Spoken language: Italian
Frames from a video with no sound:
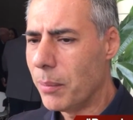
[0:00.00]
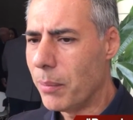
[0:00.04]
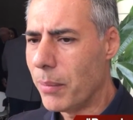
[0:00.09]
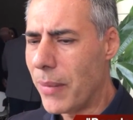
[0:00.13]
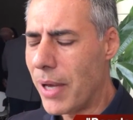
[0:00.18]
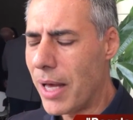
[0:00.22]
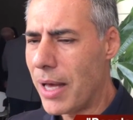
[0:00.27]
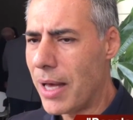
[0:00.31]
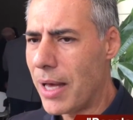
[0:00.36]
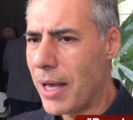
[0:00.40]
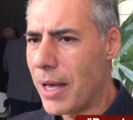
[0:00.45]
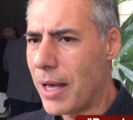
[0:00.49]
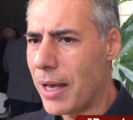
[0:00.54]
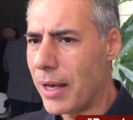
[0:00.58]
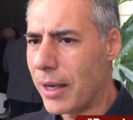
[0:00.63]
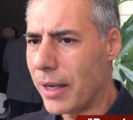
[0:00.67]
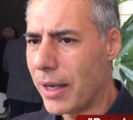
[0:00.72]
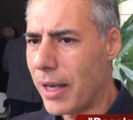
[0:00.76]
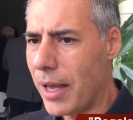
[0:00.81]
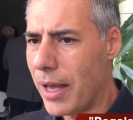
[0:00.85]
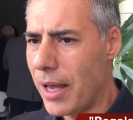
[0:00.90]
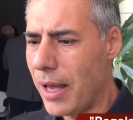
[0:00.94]

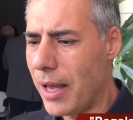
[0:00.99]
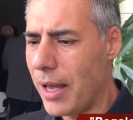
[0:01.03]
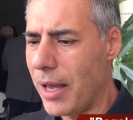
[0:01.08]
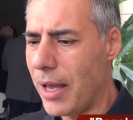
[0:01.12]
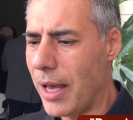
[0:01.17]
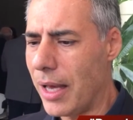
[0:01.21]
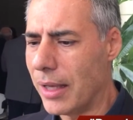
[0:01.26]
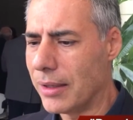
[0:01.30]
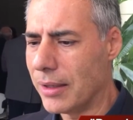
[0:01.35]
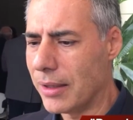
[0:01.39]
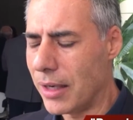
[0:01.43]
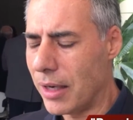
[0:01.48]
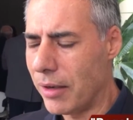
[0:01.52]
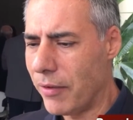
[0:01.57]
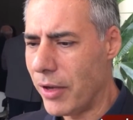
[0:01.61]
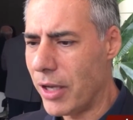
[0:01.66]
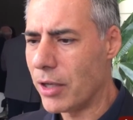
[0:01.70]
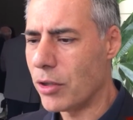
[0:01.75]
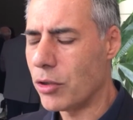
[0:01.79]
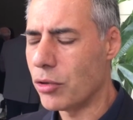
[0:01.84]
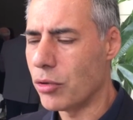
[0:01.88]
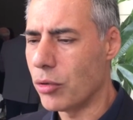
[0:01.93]
ma che
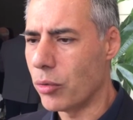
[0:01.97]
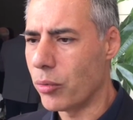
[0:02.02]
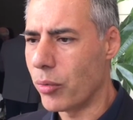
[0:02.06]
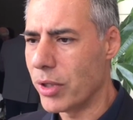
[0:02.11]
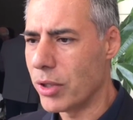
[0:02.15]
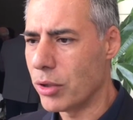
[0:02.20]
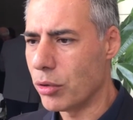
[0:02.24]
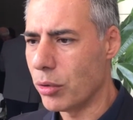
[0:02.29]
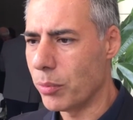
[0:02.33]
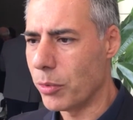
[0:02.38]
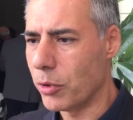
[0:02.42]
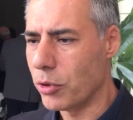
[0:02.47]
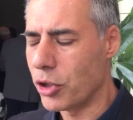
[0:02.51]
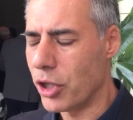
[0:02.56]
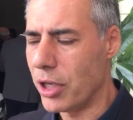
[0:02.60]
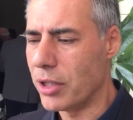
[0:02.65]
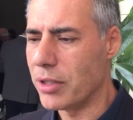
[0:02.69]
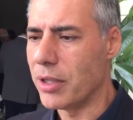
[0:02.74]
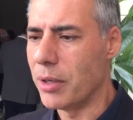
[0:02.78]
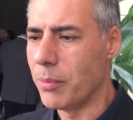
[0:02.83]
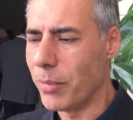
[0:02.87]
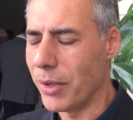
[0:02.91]
attraverso questo
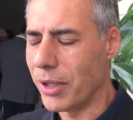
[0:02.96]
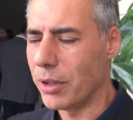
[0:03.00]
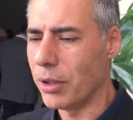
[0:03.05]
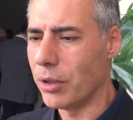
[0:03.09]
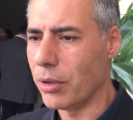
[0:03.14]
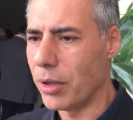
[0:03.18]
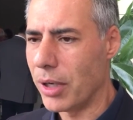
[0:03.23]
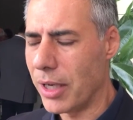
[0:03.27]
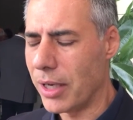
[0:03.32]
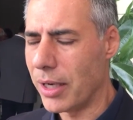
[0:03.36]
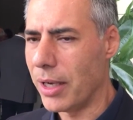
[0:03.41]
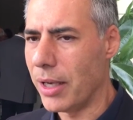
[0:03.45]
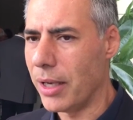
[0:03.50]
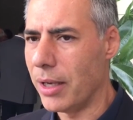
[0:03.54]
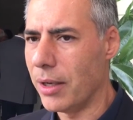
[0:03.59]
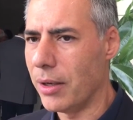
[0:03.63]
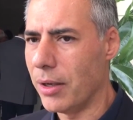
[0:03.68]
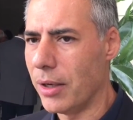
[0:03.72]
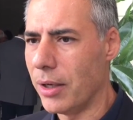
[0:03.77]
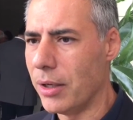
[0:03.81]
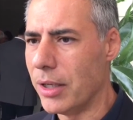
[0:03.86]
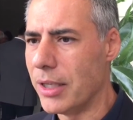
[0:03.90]
processo, in
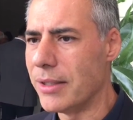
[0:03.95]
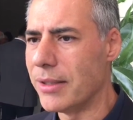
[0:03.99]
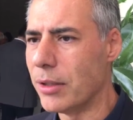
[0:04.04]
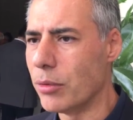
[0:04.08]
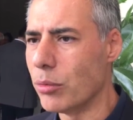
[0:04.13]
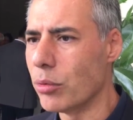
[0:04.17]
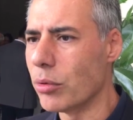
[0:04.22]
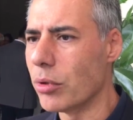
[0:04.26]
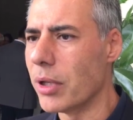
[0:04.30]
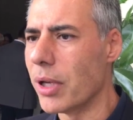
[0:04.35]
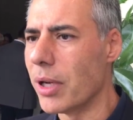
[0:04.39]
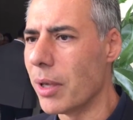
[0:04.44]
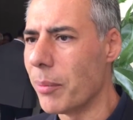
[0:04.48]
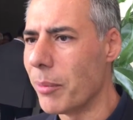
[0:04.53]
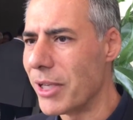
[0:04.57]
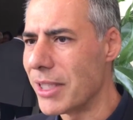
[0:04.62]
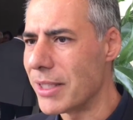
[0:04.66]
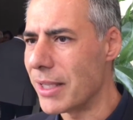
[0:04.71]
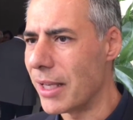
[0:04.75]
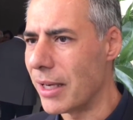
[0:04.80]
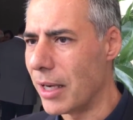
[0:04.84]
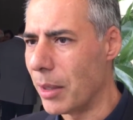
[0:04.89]
particolare l'istituto della
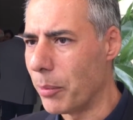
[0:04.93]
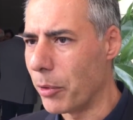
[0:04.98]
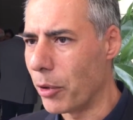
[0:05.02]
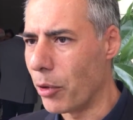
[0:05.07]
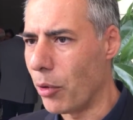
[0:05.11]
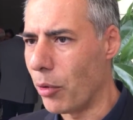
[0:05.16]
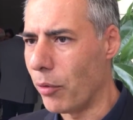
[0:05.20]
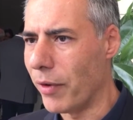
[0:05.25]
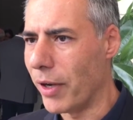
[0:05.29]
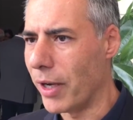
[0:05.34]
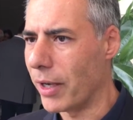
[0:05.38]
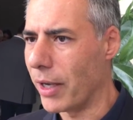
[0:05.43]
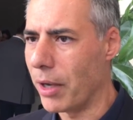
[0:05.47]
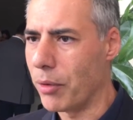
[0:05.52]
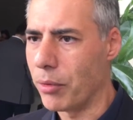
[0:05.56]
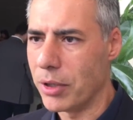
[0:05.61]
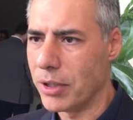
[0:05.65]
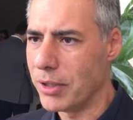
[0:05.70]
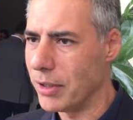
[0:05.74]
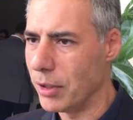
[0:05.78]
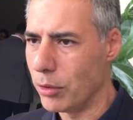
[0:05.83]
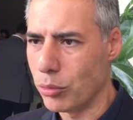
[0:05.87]
messa alla prova, che è
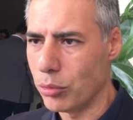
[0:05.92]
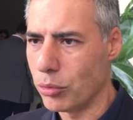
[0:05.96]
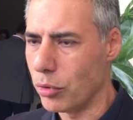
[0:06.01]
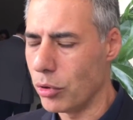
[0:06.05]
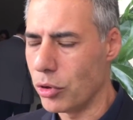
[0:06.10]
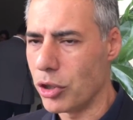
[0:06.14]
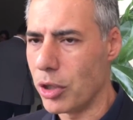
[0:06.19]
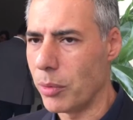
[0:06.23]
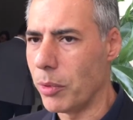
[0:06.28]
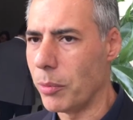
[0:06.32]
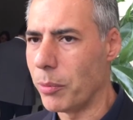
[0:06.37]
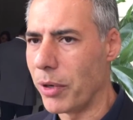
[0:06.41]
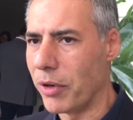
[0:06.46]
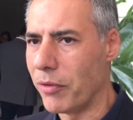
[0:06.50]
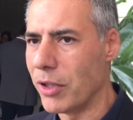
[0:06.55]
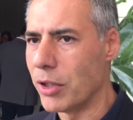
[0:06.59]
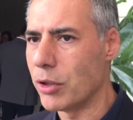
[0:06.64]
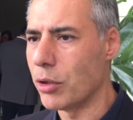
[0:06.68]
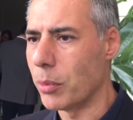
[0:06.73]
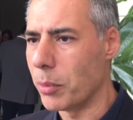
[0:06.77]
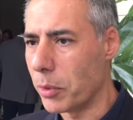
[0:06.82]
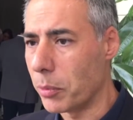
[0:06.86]
un istituto diciamo,
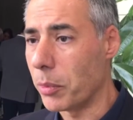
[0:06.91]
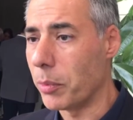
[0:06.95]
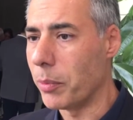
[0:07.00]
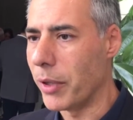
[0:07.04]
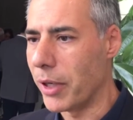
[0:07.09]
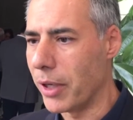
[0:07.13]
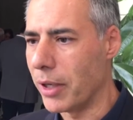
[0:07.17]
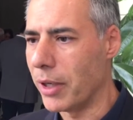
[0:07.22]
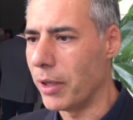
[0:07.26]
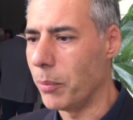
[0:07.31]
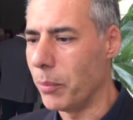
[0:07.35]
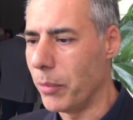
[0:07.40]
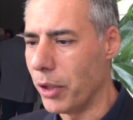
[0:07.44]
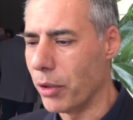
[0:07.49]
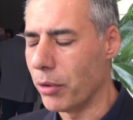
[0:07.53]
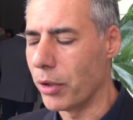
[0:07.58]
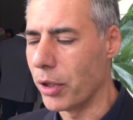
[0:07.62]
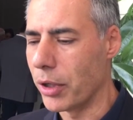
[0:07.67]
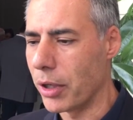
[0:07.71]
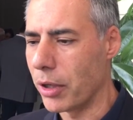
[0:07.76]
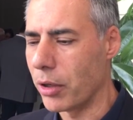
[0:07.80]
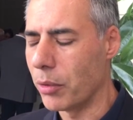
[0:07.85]
previsto proprio per i
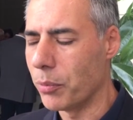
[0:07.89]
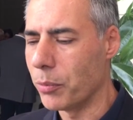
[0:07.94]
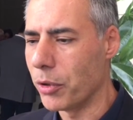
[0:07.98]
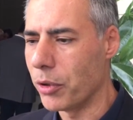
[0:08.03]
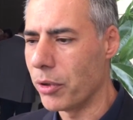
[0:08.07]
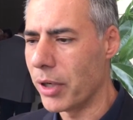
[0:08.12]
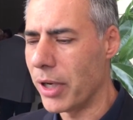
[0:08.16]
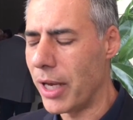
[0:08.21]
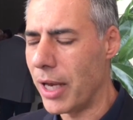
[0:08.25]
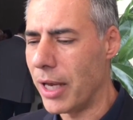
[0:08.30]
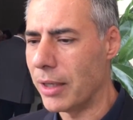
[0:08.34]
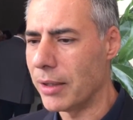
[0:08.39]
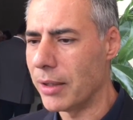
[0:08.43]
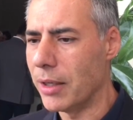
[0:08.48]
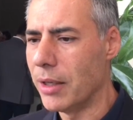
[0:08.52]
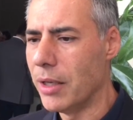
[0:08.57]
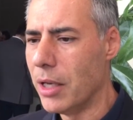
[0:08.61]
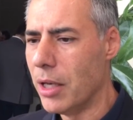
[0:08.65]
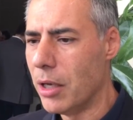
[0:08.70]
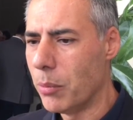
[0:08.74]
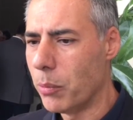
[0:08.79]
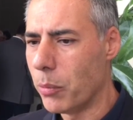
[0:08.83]
minori che compiono reati,